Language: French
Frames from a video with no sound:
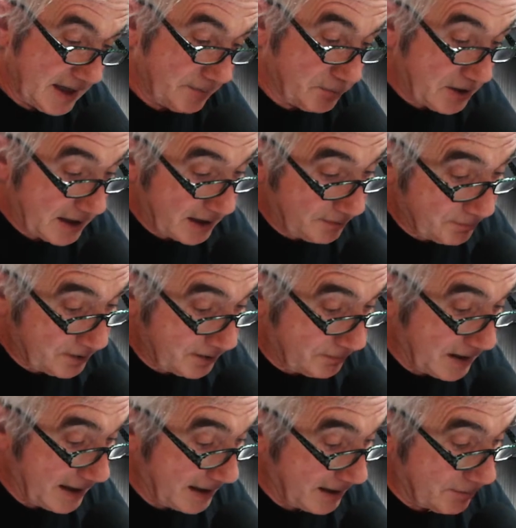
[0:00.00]
Et puis à
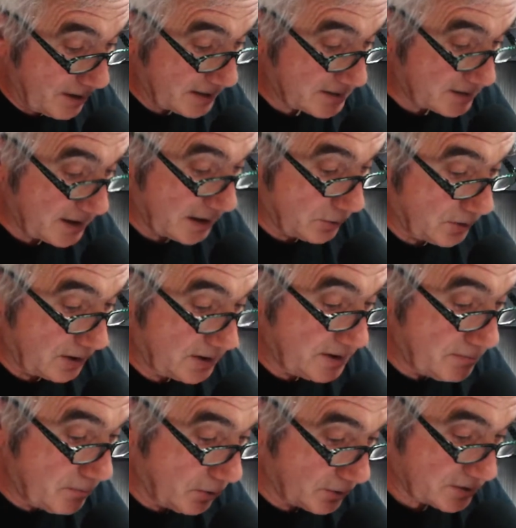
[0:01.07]
la basse, il y a
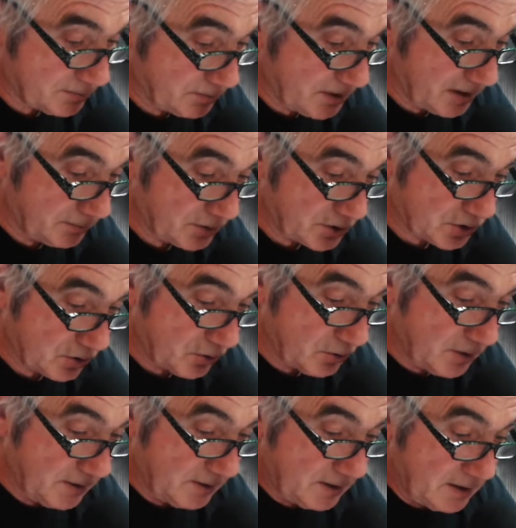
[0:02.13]
l'immense Pierre Michelot,
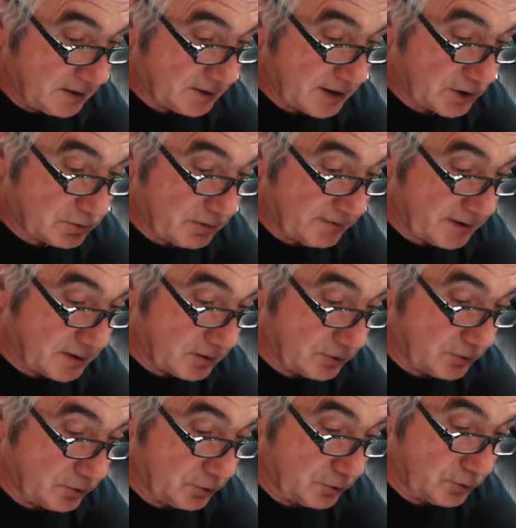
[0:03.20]
qui a joué avec
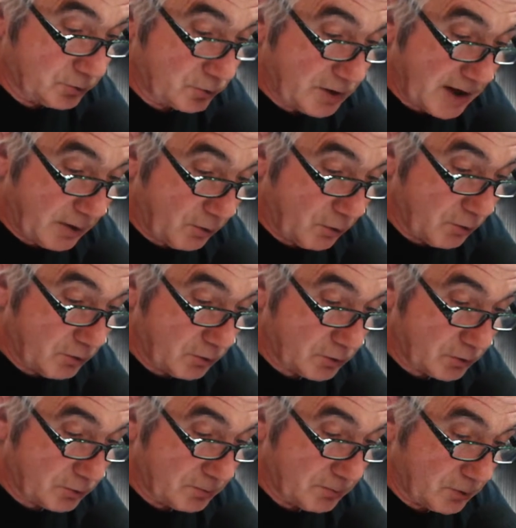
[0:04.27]
euh,
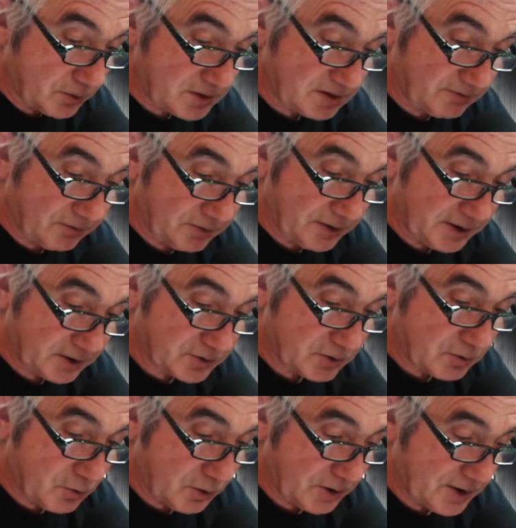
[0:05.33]
Maurice Vander,
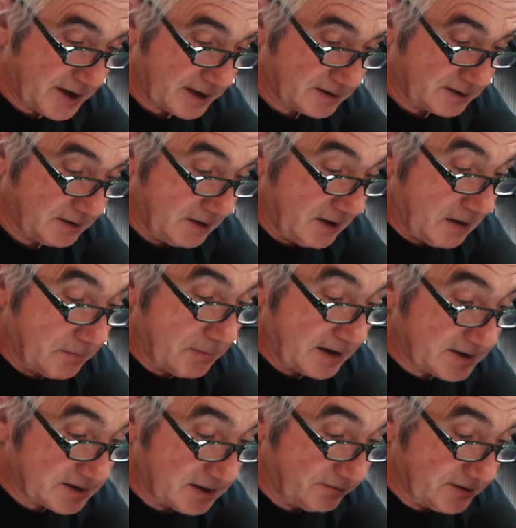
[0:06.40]
Django Reinhardt,
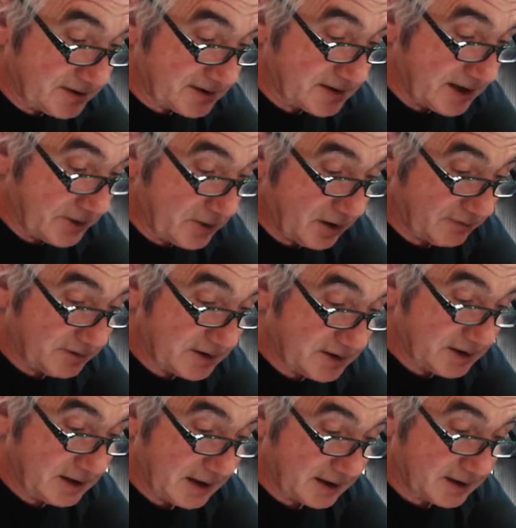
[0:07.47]
Miles Davis d'ailleurs, avec qui
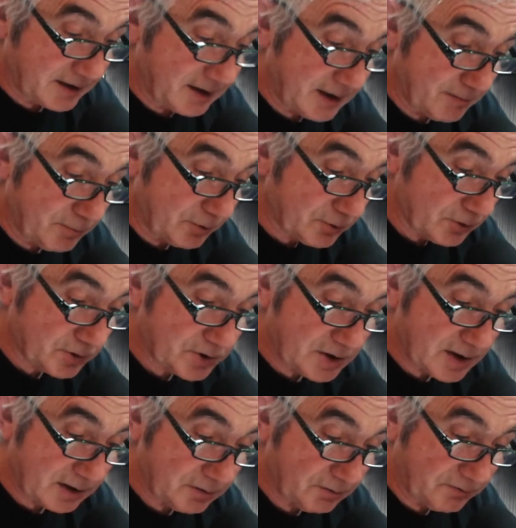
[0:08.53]
il a créé la bande
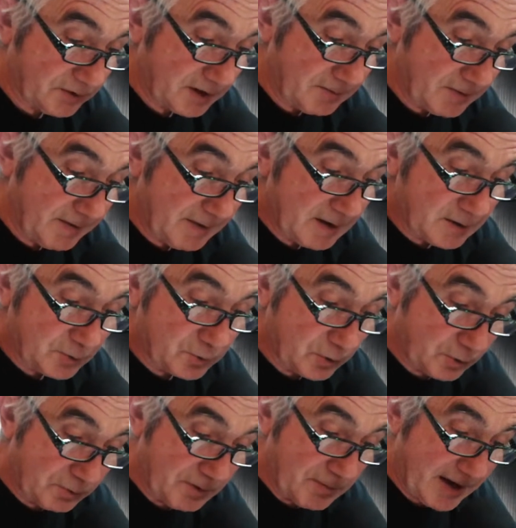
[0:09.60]
originale du film de
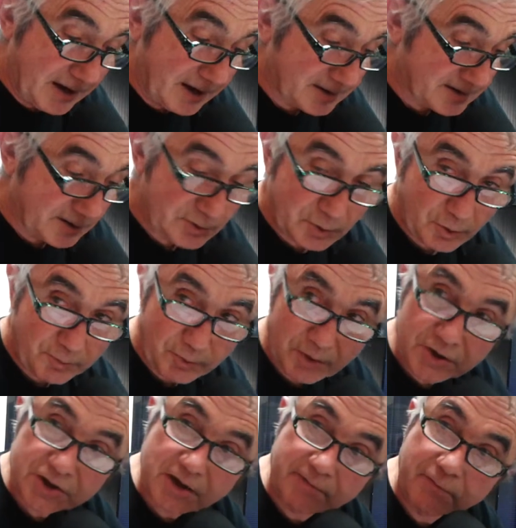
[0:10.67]
Louis Malle, Ascenseur pour
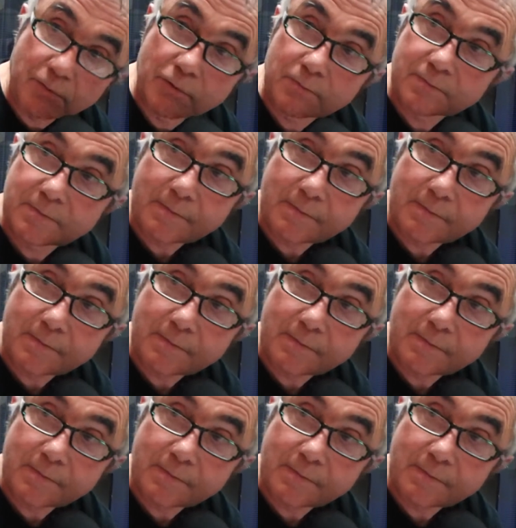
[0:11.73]
l'échafaud.